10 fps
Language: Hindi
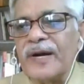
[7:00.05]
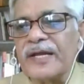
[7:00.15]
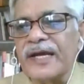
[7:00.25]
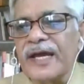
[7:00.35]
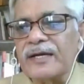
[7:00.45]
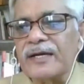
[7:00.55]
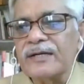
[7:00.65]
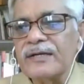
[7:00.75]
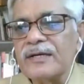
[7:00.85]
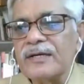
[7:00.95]
पढ़िए
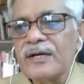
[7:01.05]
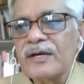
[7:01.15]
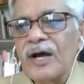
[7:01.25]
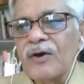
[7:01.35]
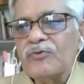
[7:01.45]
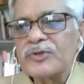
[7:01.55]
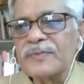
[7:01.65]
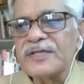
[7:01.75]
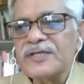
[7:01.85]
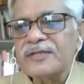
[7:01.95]

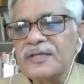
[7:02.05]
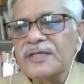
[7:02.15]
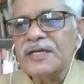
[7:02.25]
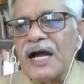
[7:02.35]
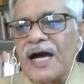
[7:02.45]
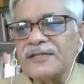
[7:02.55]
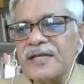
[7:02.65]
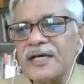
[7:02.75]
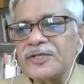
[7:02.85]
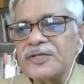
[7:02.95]
उसमें जितनी
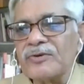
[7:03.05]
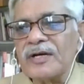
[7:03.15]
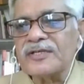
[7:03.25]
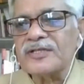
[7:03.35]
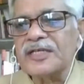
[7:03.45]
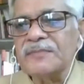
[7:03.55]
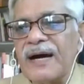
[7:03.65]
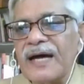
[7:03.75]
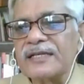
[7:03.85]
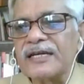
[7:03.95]
आदर्श और अच्छी
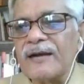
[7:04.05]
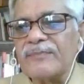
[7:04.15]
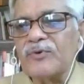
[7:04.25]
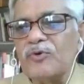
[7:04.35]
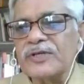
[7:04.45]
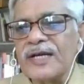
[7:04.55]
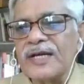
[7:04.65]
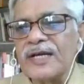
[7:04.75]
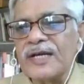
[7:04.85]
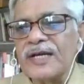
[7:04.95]
बातें आप
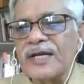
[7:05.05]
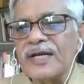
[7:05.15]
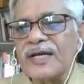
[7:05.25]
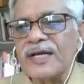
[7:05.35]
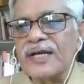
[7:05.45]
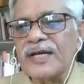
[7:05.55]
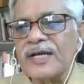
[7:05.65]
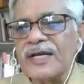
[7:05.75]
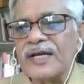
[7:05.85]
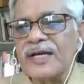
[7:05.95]
खोजना
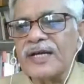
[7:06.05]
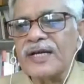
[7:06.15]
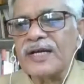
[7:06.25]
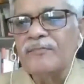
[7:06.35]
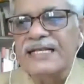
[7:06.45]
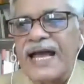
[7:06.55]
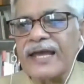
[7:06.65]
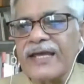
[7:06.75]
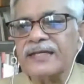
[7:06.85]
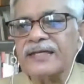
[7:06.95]
चाहते हैं आपको
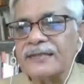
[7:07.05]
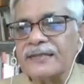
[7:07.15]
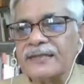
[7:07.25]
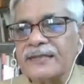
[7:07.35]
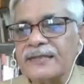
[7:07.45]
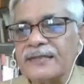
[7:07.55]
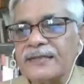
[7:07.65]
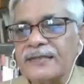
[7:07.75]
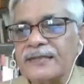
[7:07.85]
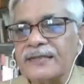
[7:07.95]
मिल जाएंगी
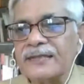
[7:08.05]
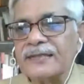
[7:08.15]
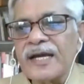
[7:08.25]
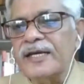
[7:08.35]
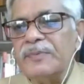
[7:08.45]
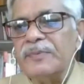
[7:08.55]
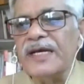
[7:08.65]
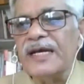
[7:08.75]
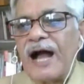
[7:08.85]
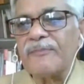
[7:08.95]
कहीं
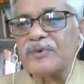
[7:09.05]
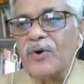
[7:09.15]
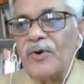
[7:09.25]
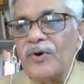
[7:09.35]
भी आपको